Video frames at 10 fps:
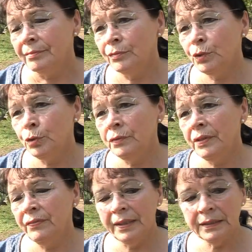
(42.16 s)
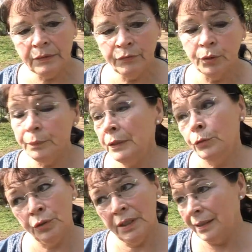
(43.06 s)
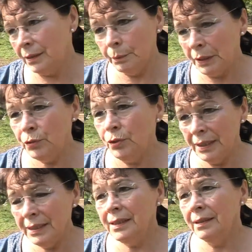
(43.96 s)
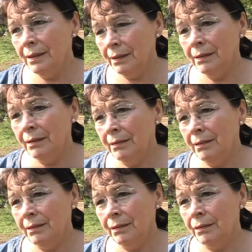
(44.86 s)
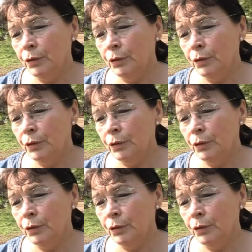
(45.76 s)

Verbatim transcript: Nun, wir werden informieren unter anderem natürlich äh,